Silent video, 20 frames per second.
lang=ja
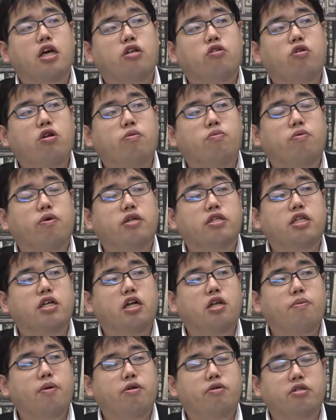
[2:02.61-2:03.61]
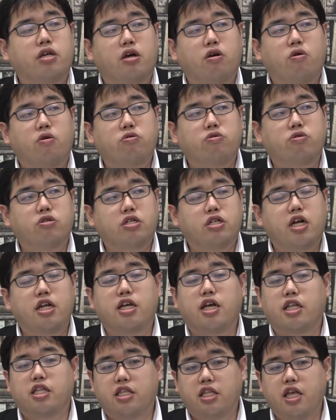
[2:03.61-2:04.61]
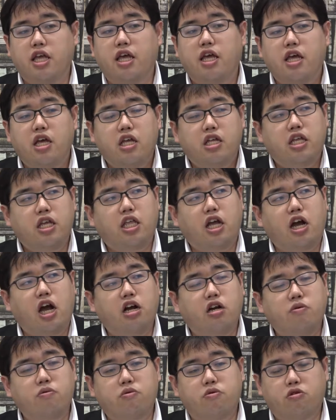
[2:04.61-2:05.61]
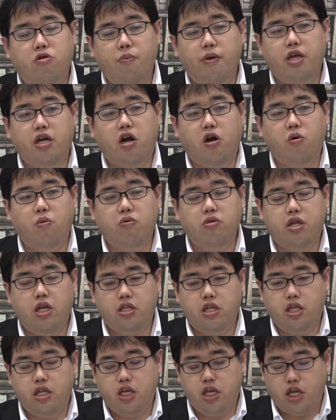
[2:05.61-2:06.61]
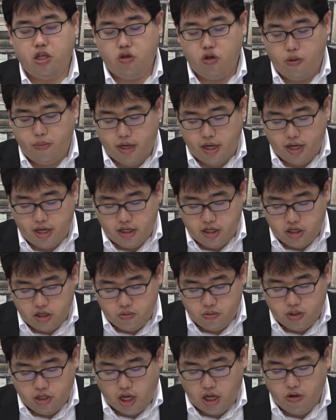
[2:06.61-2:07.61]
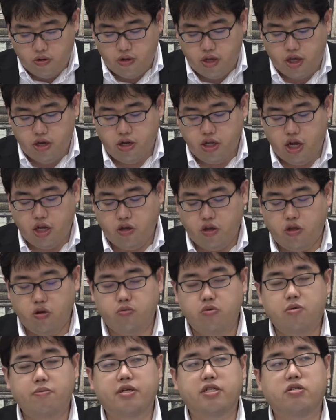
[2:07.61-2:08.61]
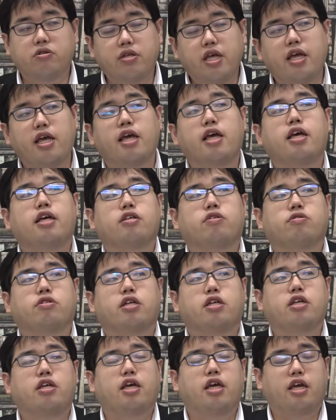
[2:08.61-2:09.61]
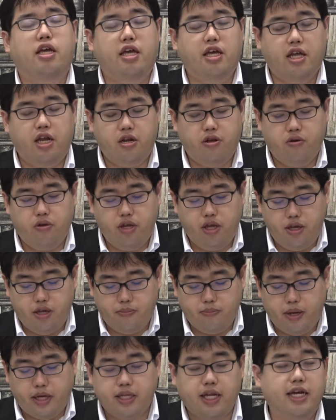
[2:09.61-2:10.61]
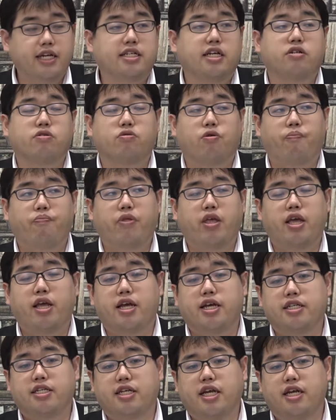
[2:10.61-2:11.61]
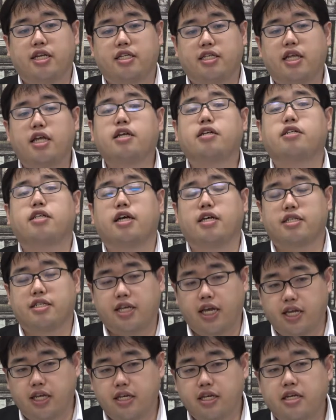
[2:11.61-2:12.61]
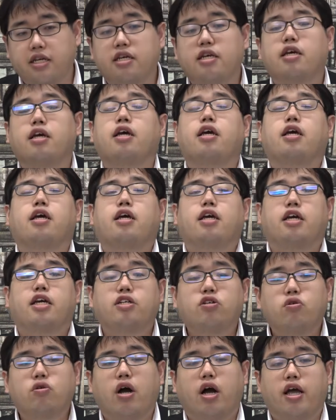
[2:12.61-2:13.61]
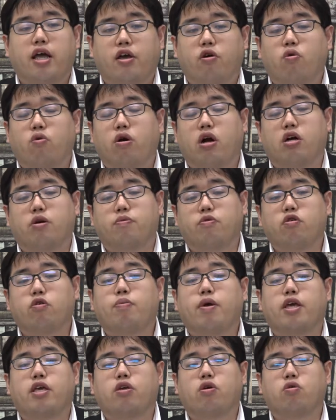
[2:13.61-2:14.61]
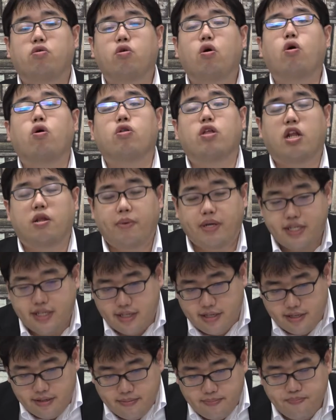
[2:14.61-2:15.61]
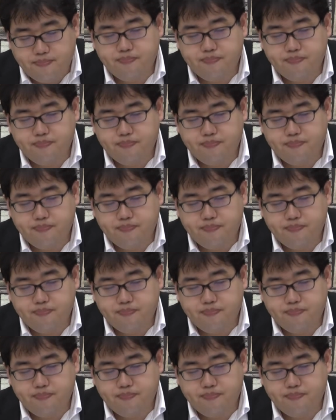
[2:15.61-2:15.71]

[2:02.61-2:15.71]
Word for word: どれも早稲田レベルの参考書をしっかりやって、で、多学部も含めて過去問徹底的にやっておけば、十分対応できる難易度だと思いますので、そちらに、やるように、対策を、していってください。以上が、法学部の勉強となります。